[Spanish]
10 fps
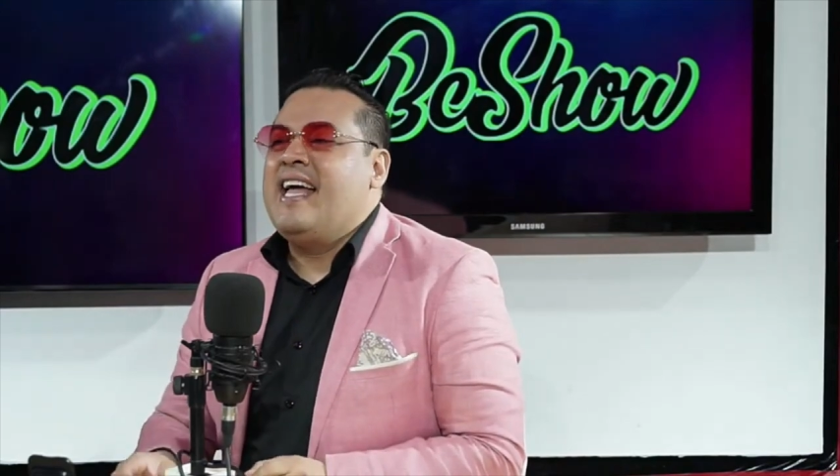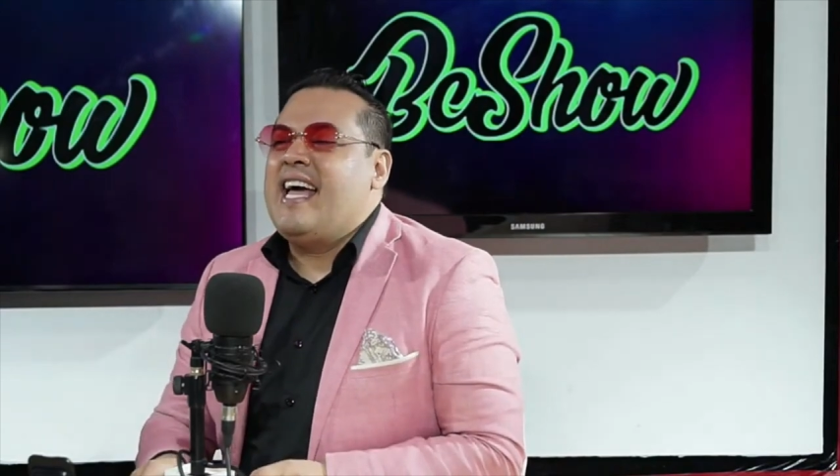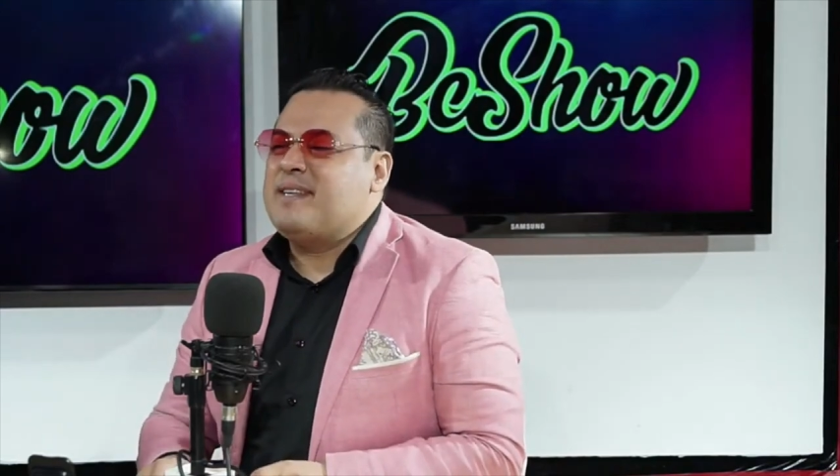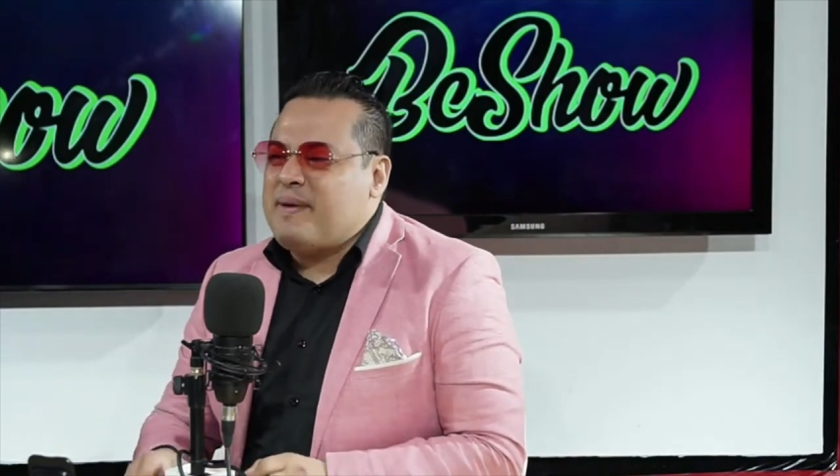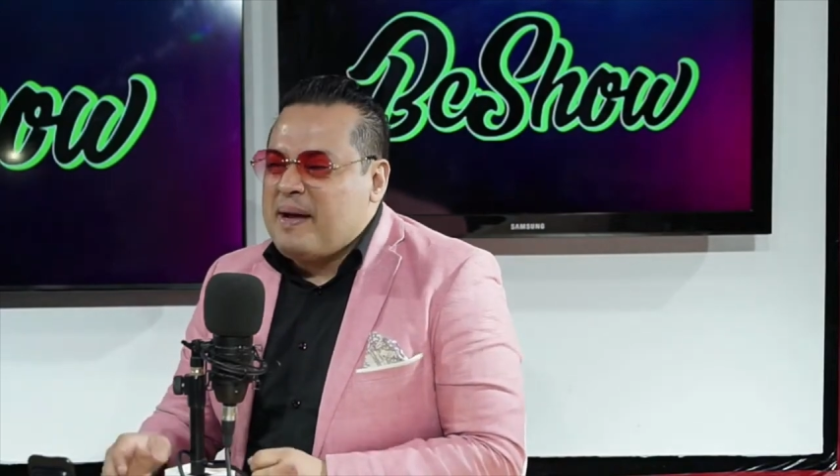
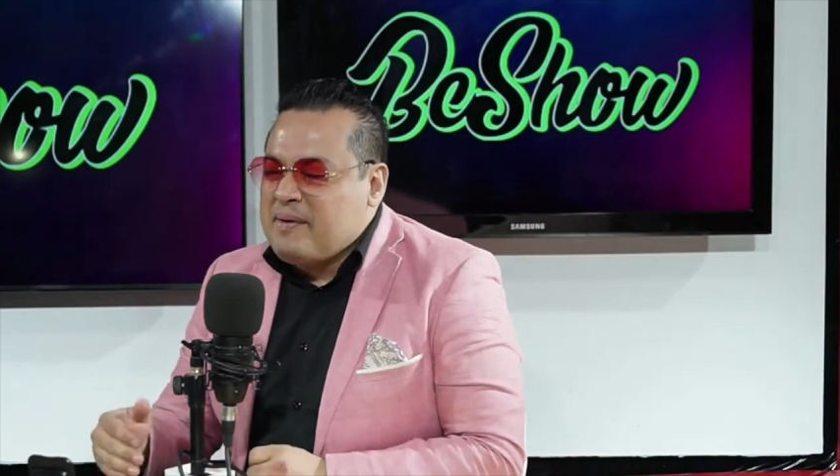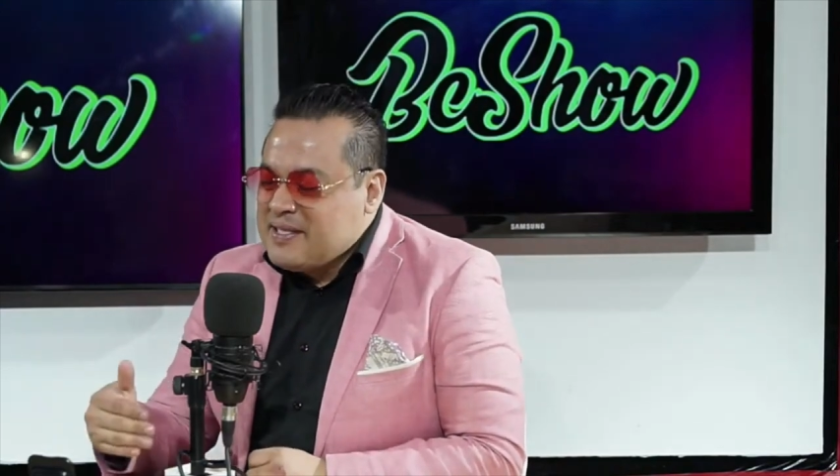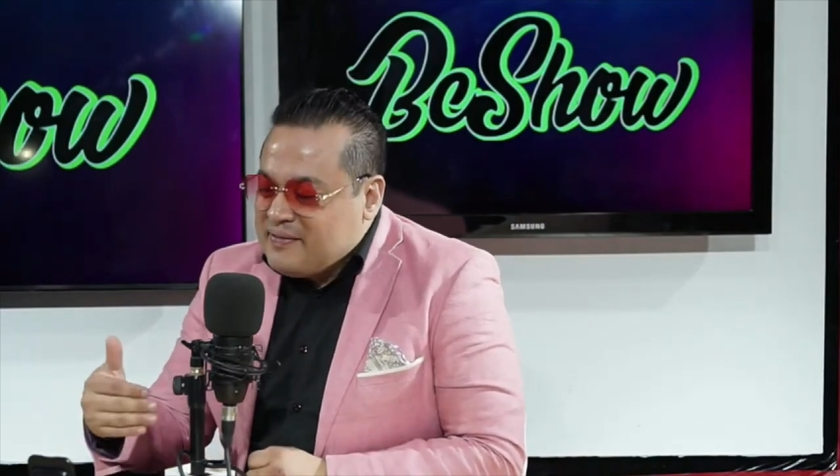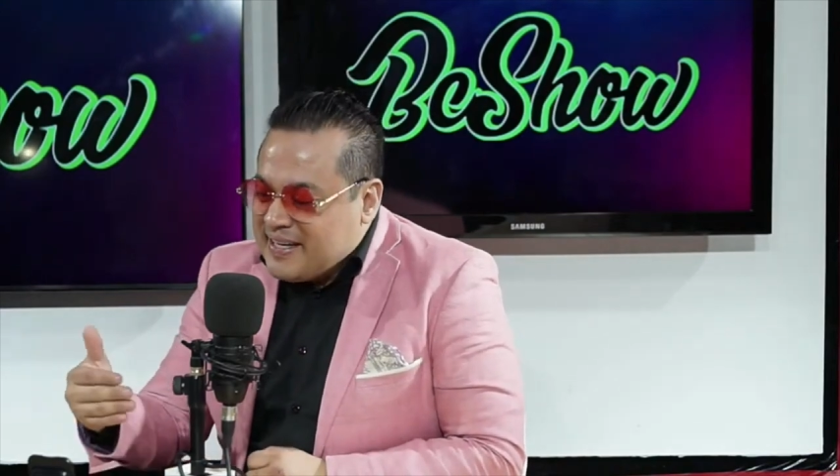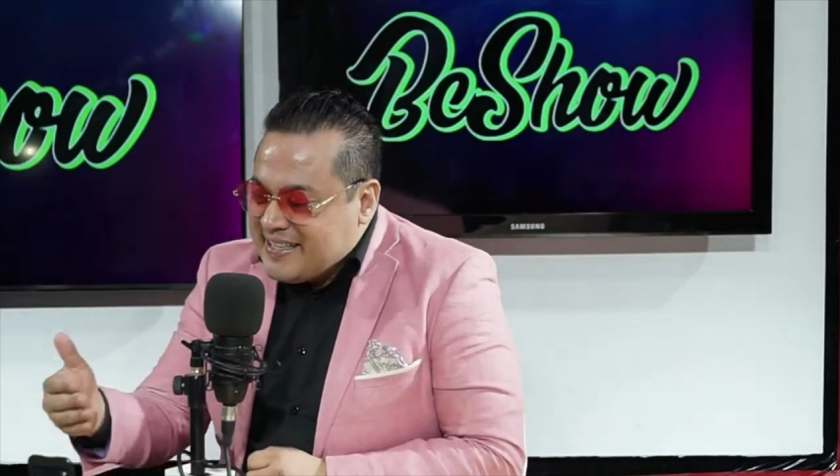esperemos
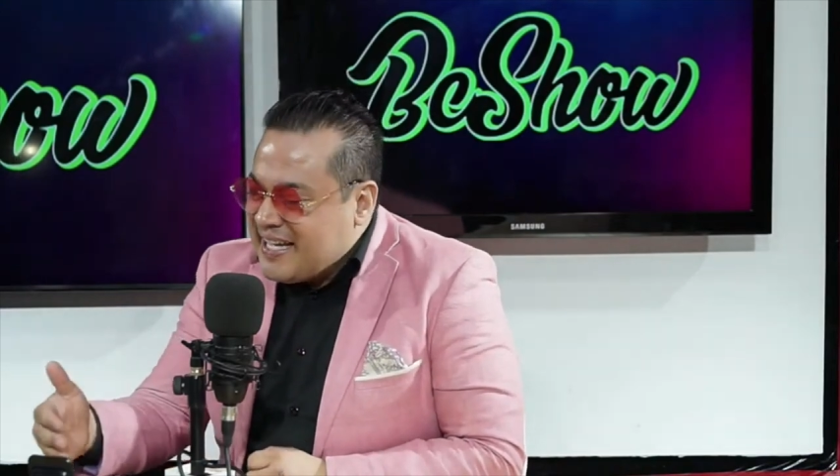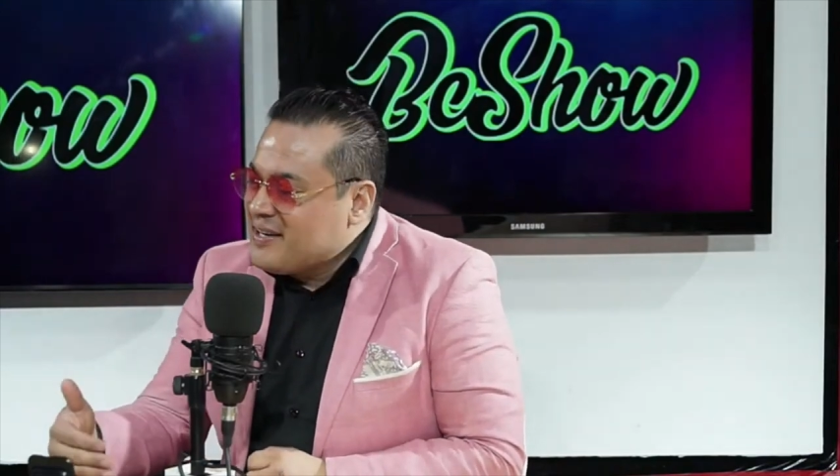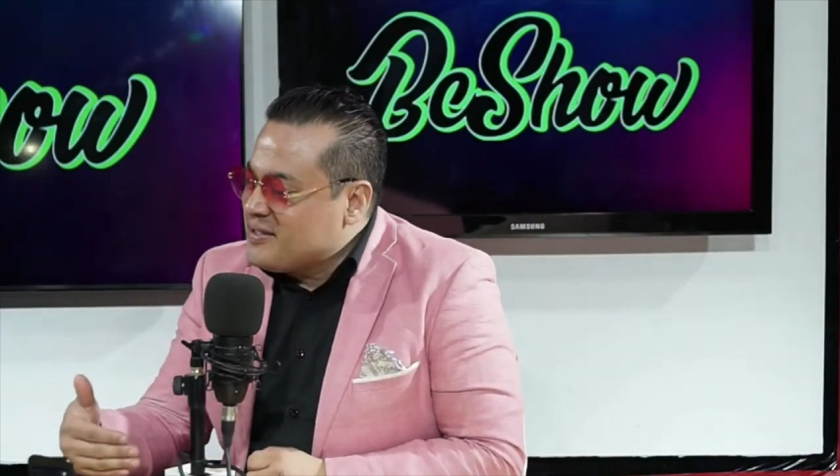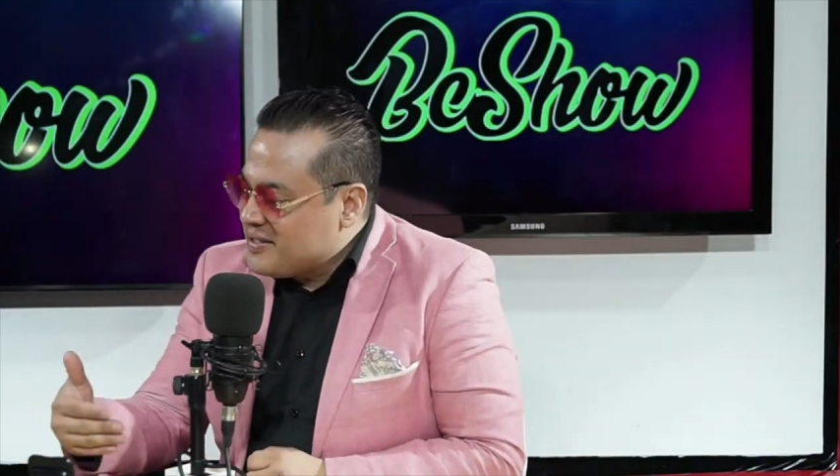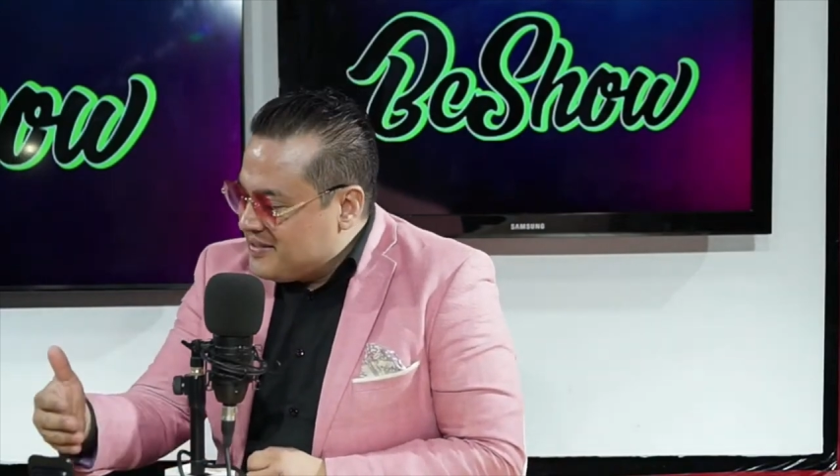
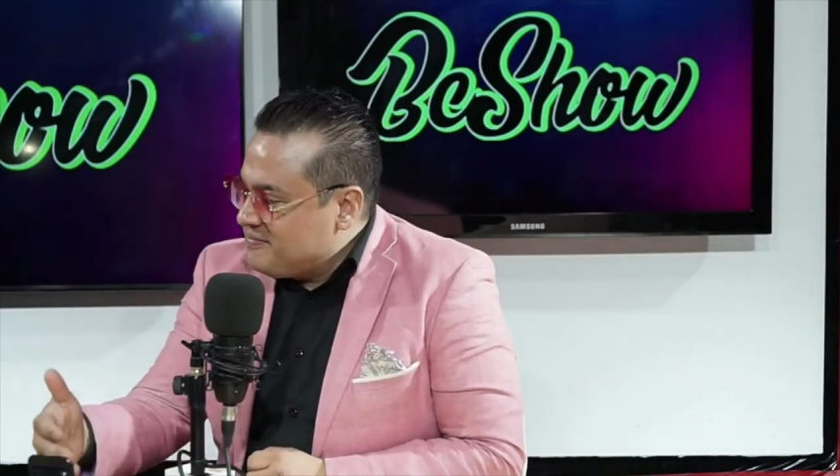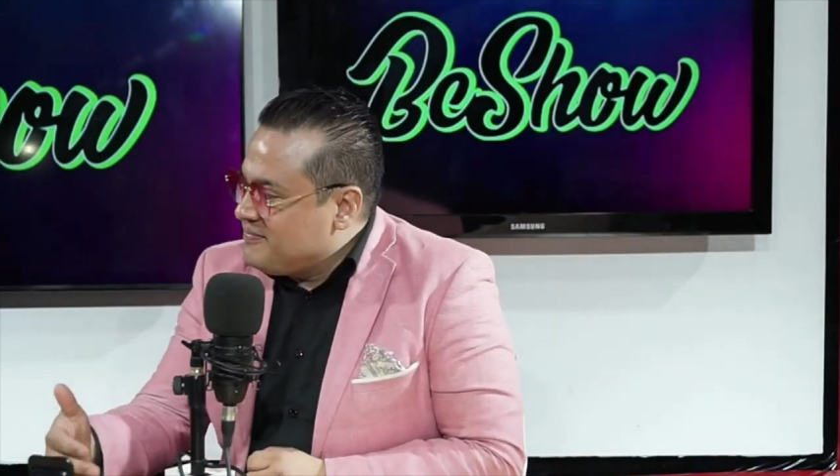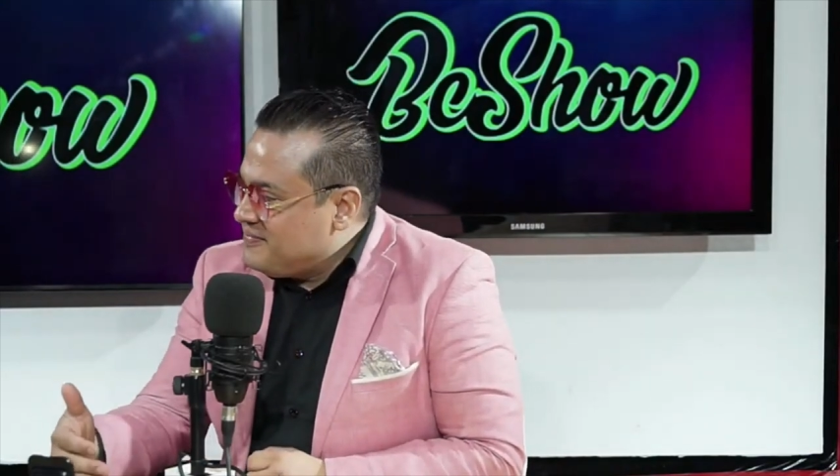enfrentarnos